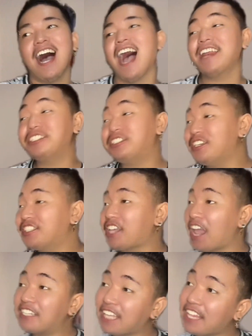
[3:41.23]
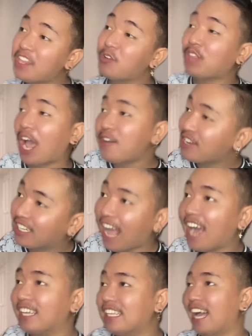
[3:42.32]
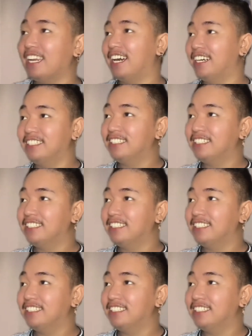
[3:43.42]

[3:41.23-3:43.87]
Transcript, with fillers: honey cheesecake, saan daw tayo nagkakilala?